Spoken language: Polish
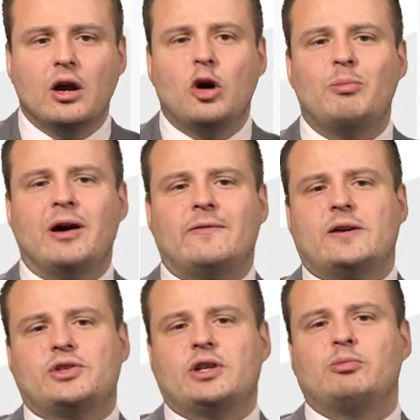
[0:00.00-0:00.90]

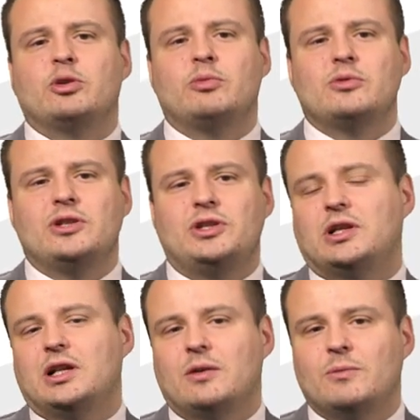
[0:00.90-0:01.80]
Obawa, że
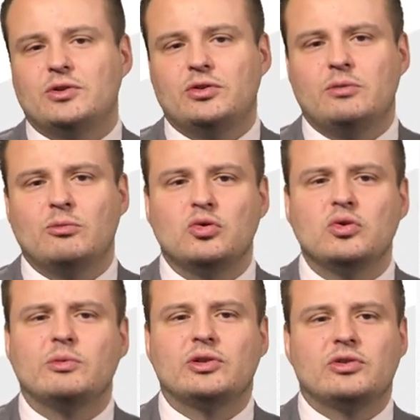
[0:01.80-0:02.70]
propozycje dla Amazonii
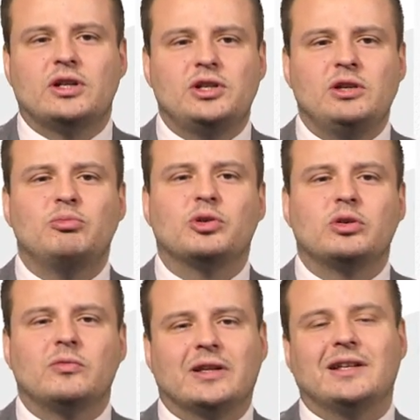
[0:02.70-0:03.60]
mogłyby zostać
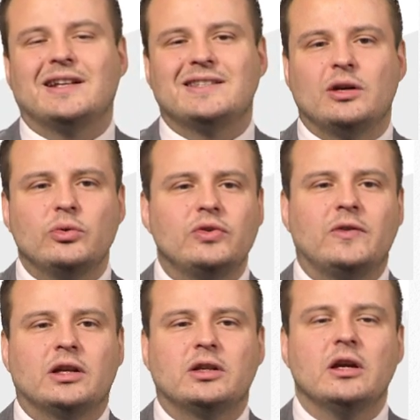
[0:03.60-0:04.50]
importowane na cały
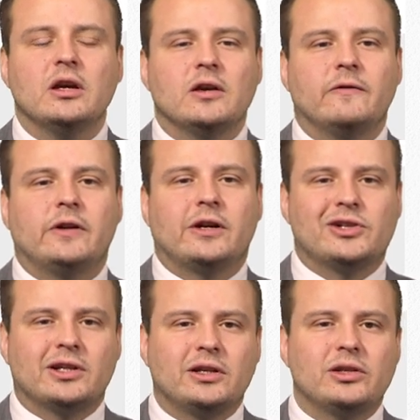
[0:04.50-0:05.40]
świat,
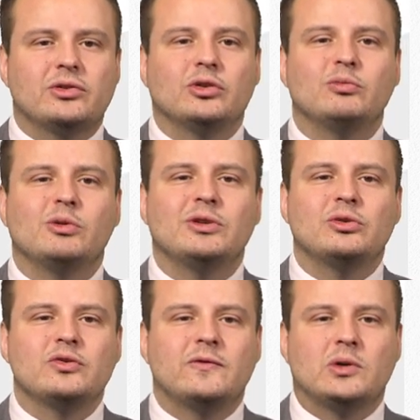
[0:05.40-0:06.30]
wyrażana jest od
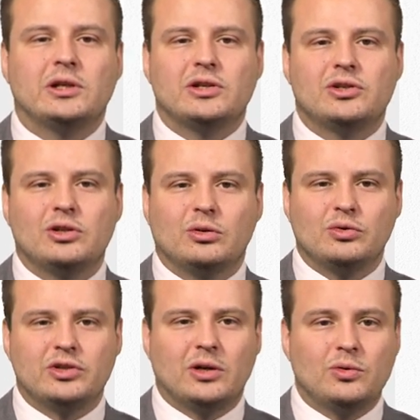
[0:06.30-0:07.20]
momentu zwołania
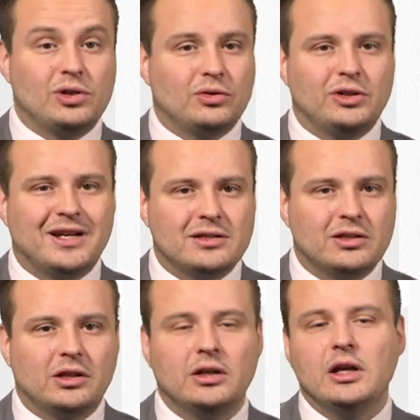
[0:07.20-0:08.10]
synodu. Stało się to
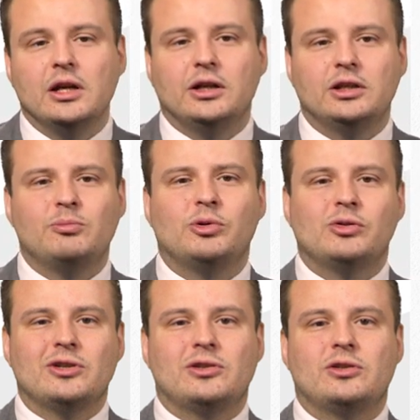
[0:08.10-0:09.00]
jasne, gdy
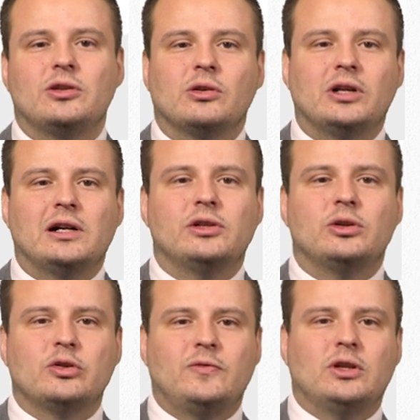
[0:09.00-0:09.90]
proces
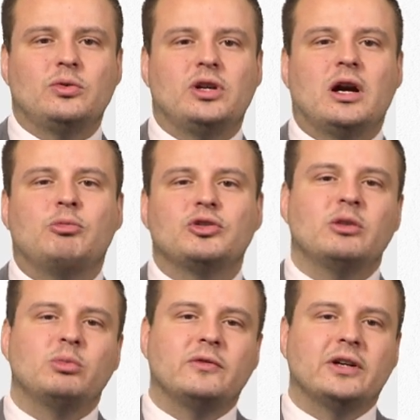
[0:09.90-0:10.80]
synodalny rozwinął się, a
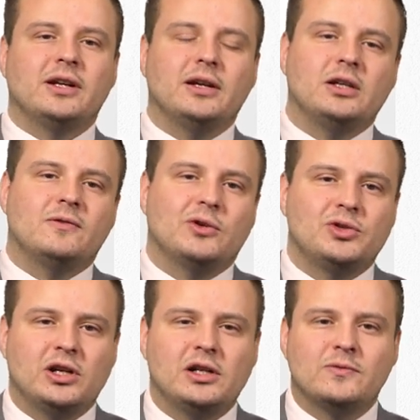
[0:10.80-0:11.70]
postępowe kręgi w
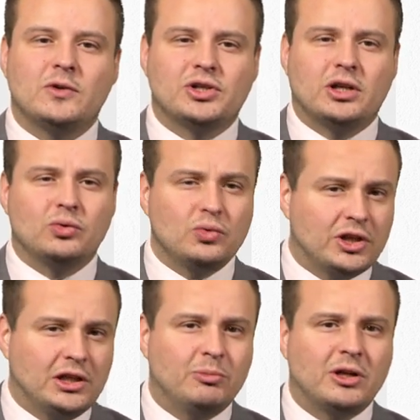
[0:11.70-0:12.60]
kościele, zwłaszcza
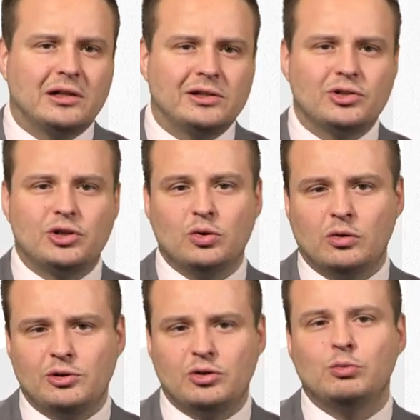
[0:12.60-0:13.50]
duże liberalne
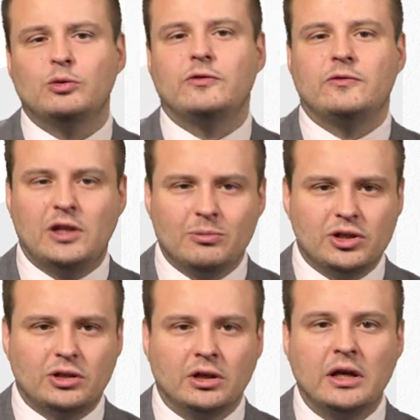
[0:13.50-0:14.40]
skrzydło biskupów w
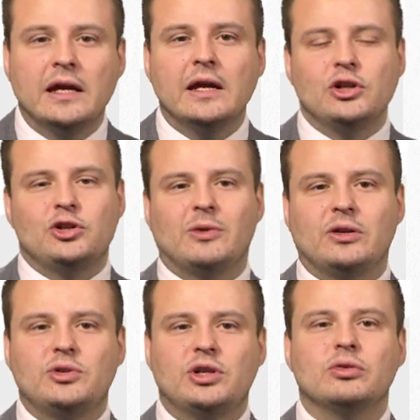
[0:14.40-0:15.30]
Niemczech,
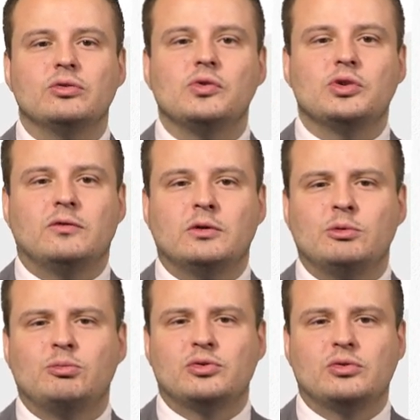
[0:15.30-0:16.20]
trzymają się go kurczowo,
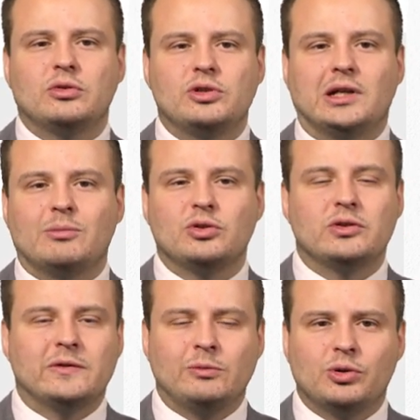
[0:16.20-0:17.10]
by posunąć
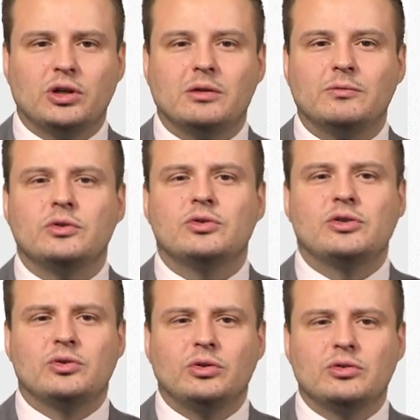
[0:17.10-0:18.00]
naprzód swój program,
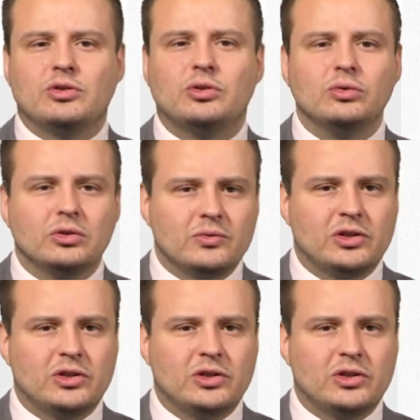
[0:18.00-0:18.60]
wykorzystując trudną